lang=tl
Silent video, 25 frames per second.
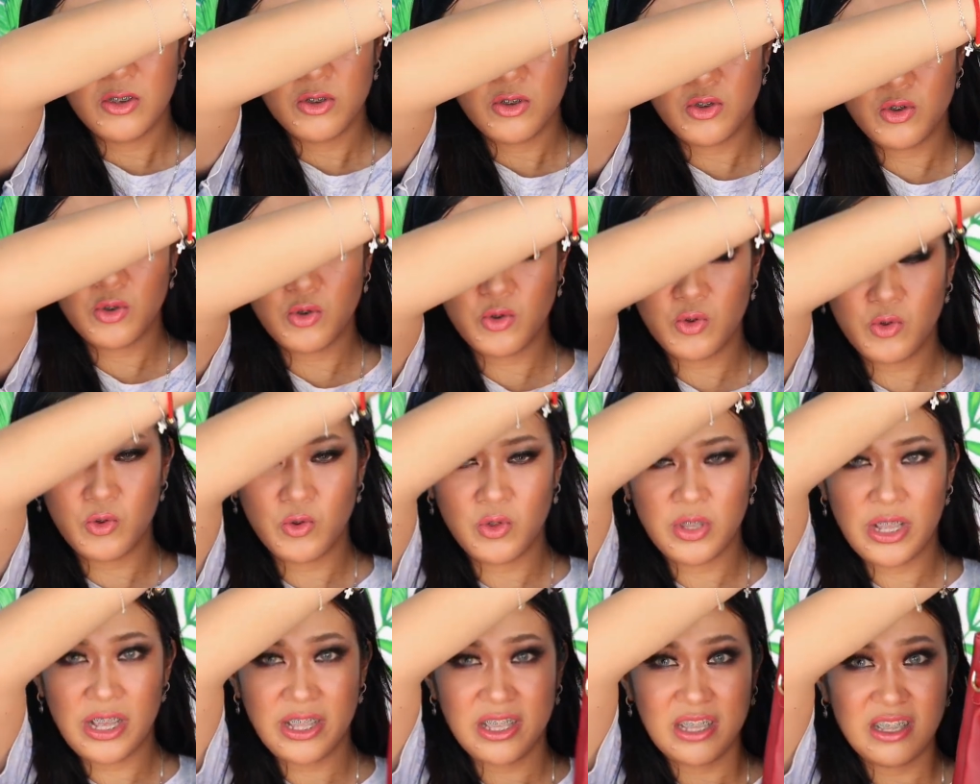
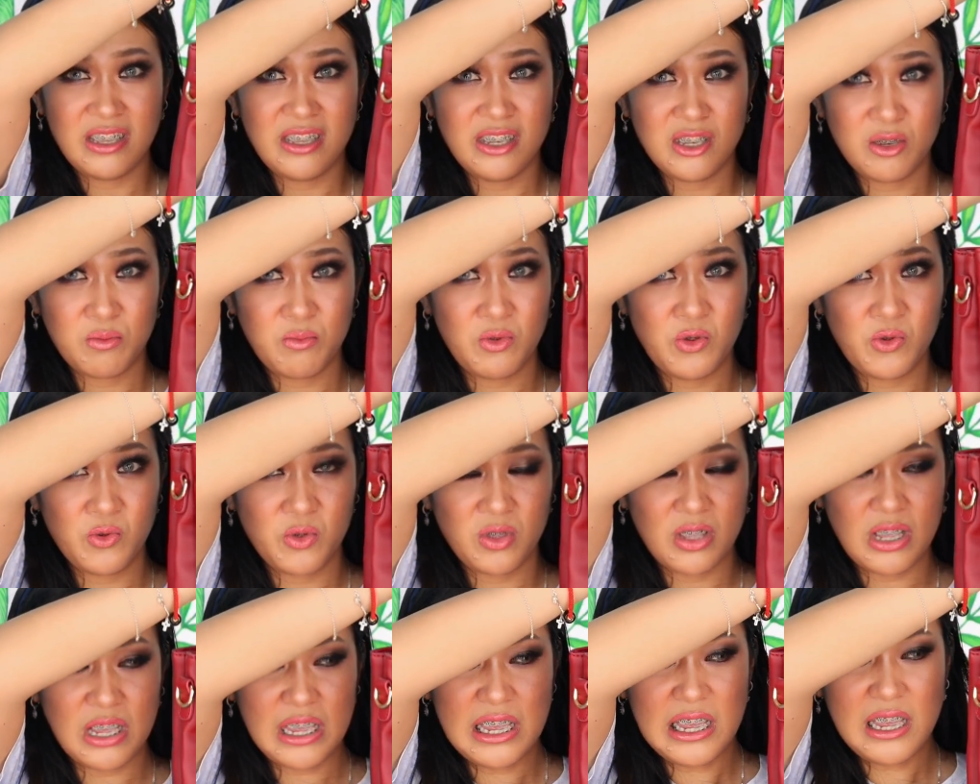So, nadidis
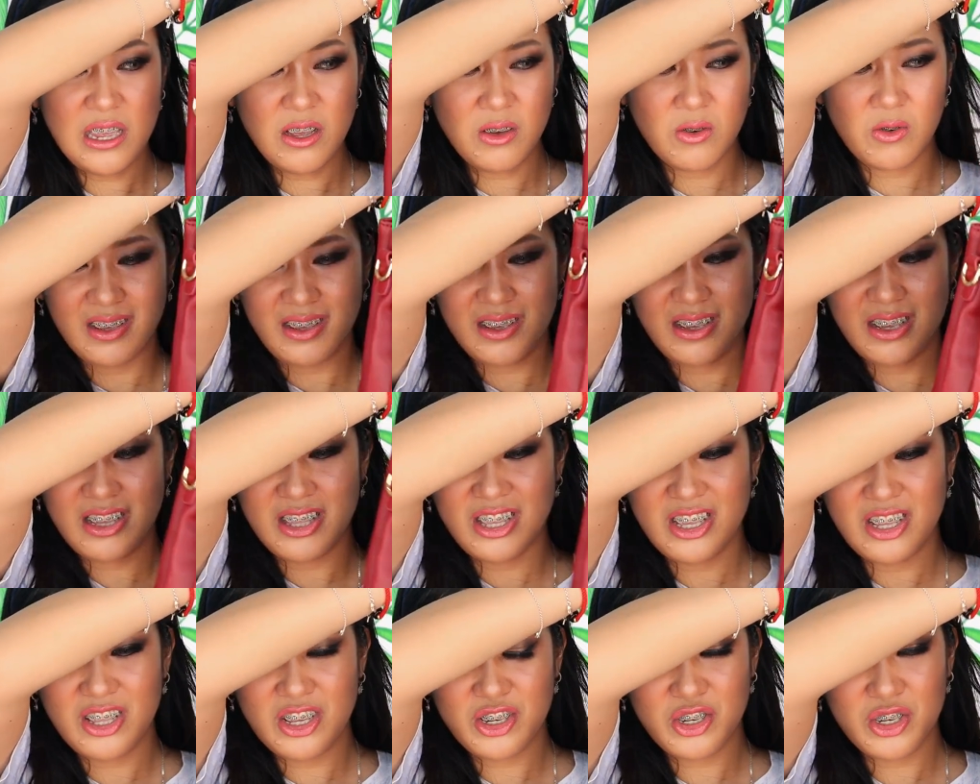beauty.
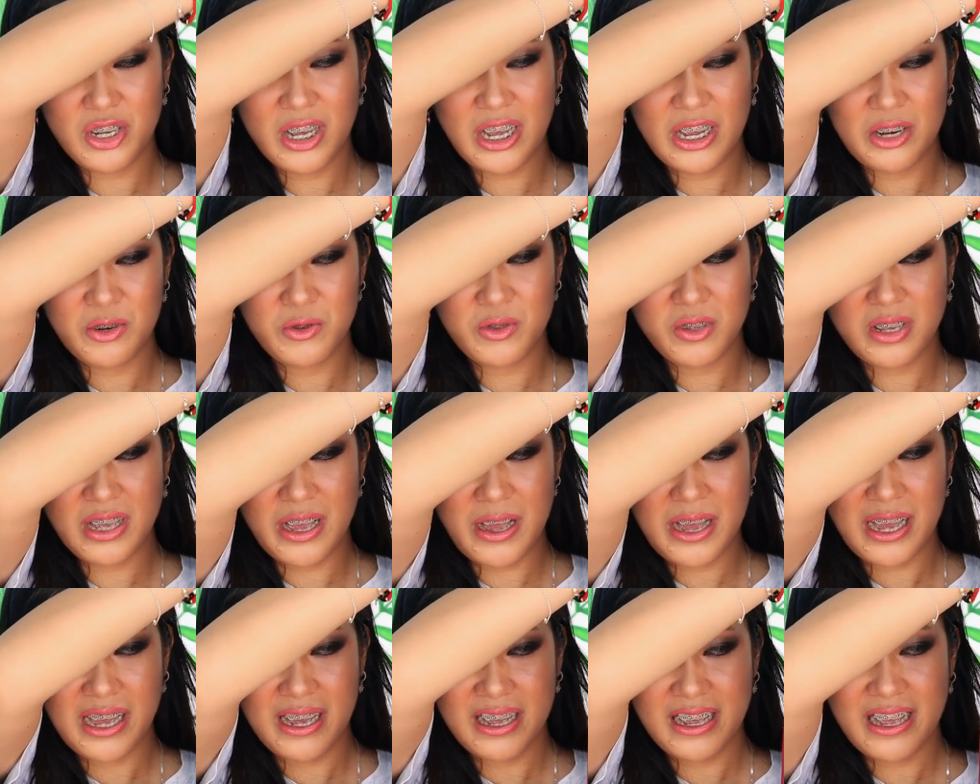Hindi na siya ganun
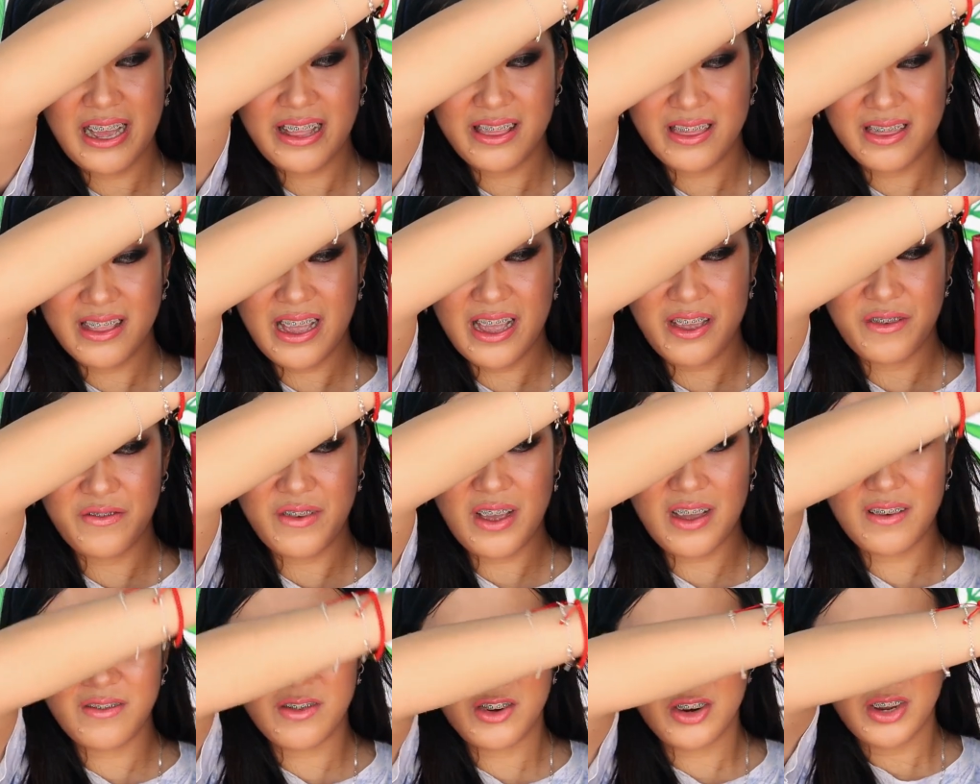ka ganda if
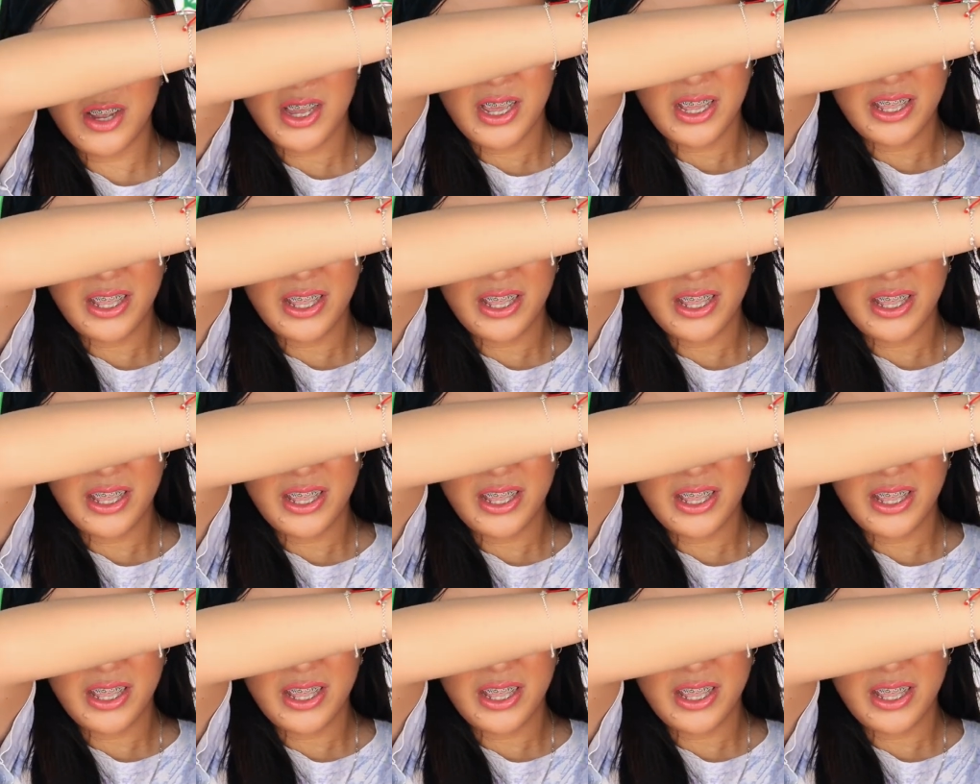ever